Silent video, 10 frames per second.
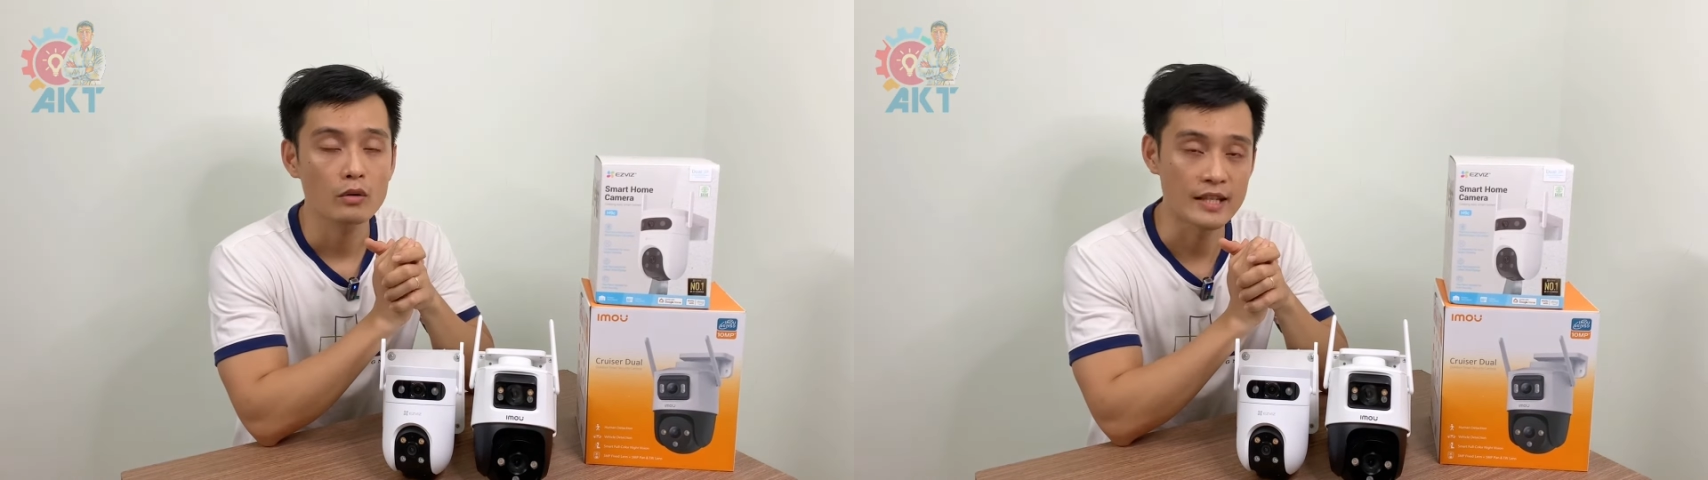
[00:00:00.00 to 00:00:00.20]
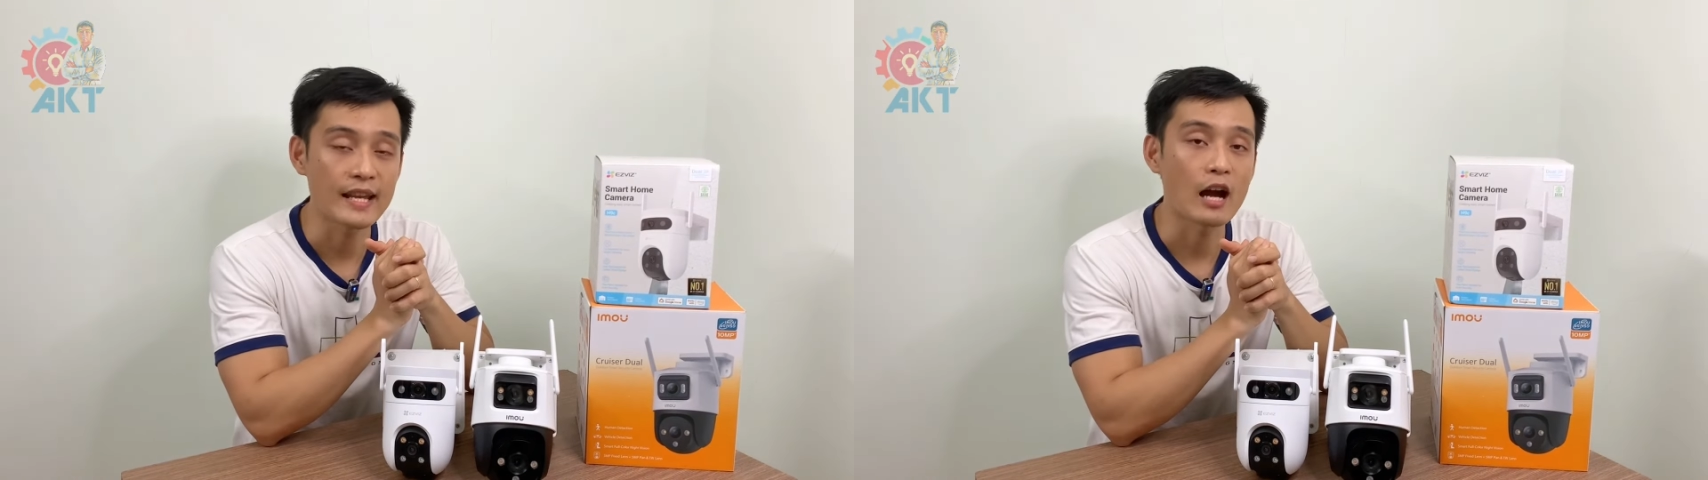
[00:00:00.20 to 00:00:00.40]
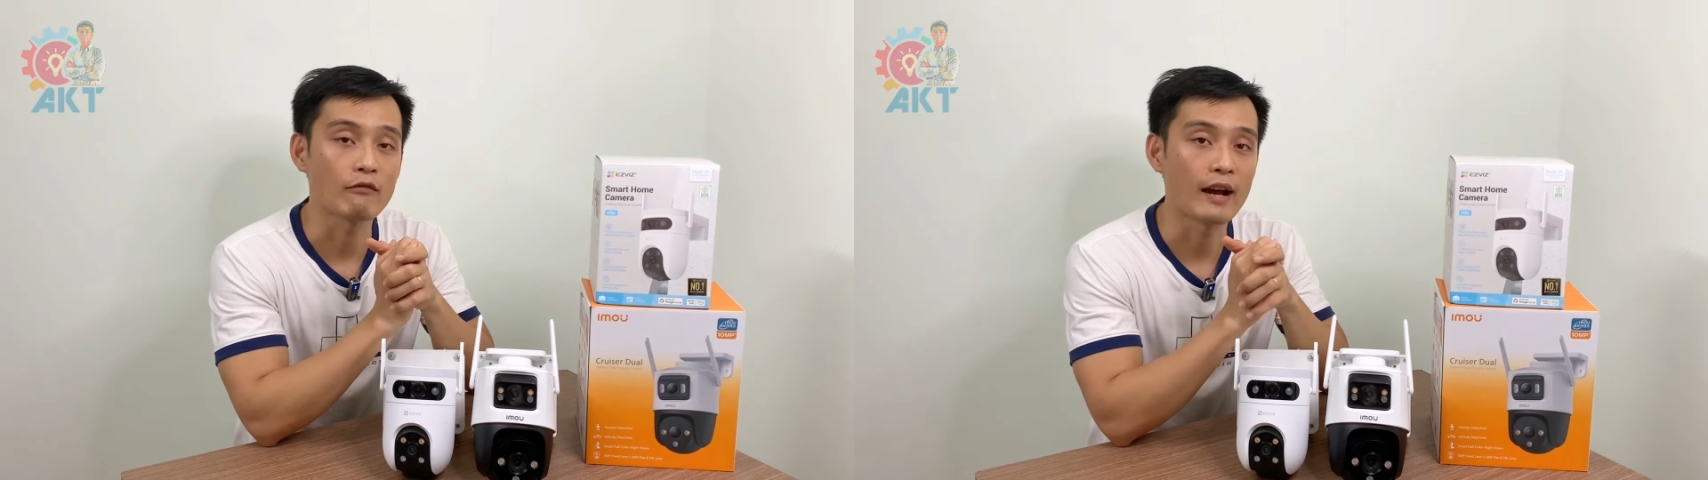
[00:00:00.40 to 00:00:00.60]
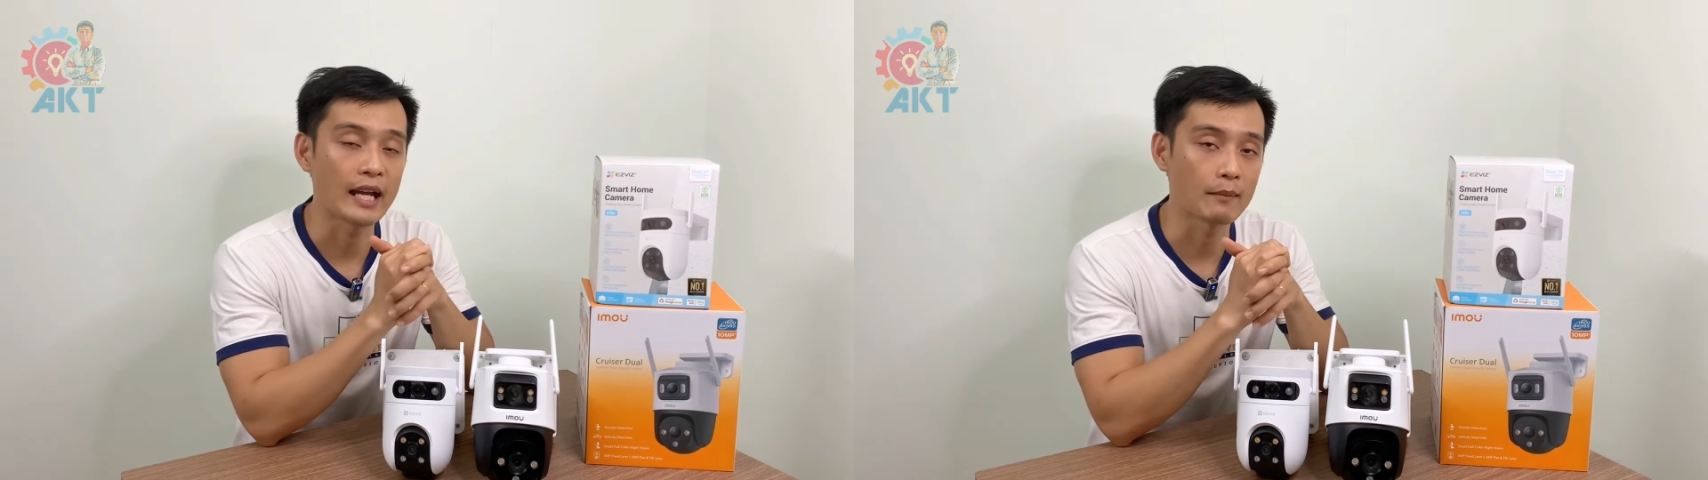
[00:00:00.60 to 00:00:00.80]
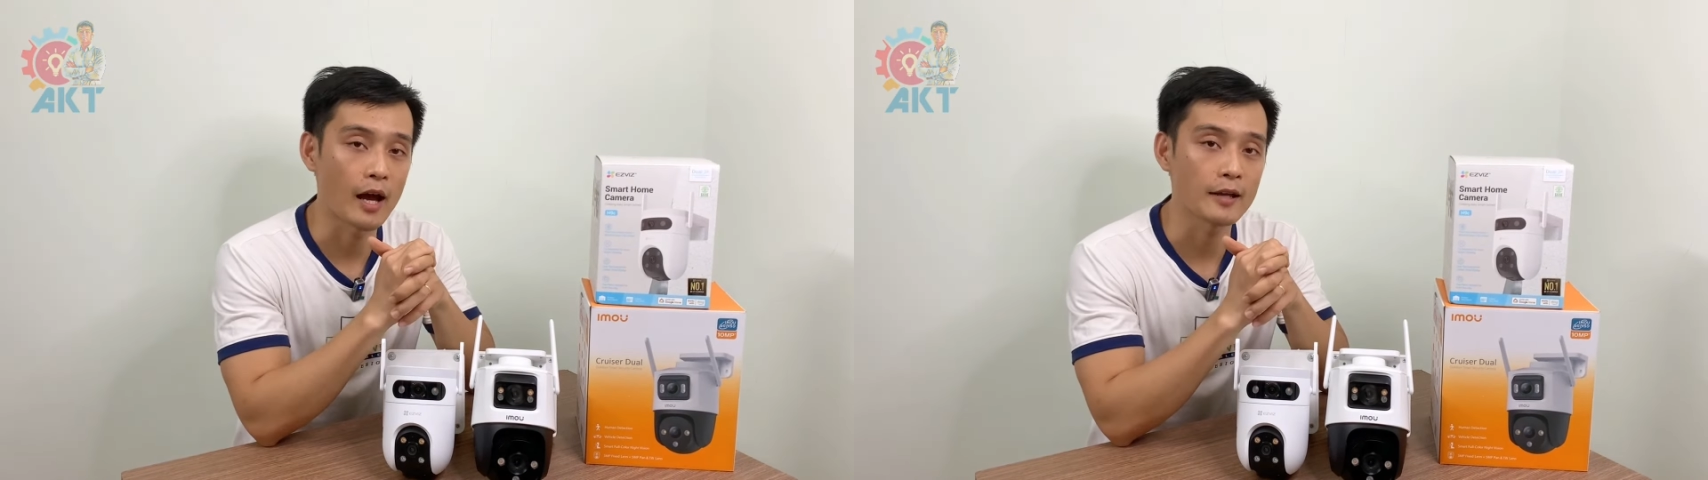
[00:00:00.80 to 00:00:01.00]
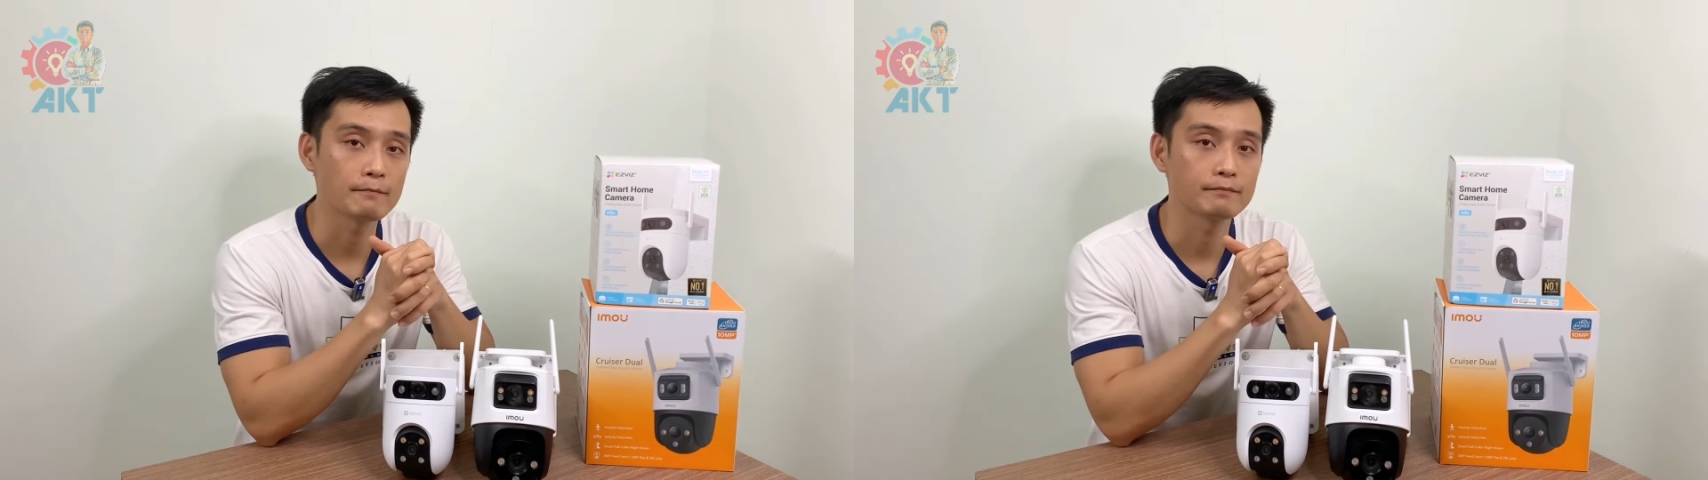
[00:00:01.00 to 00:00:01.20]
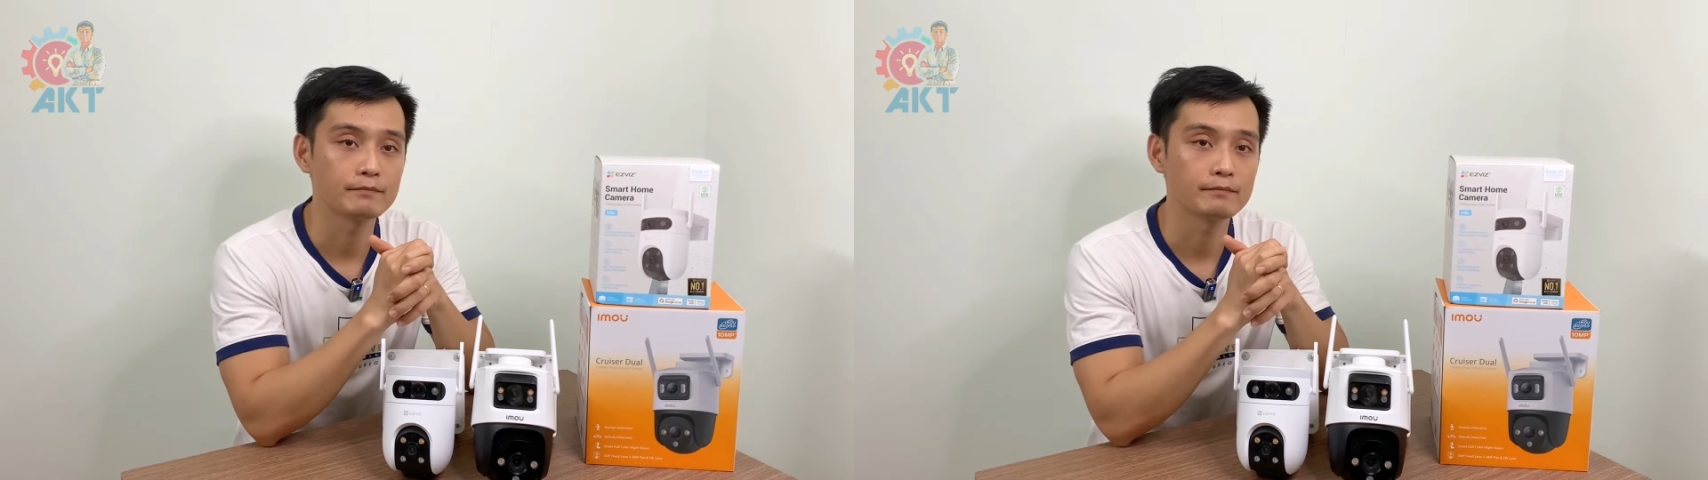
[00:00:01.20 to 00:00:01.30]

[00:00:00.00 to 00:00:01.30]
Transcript: xin chào và hẹn gặp lại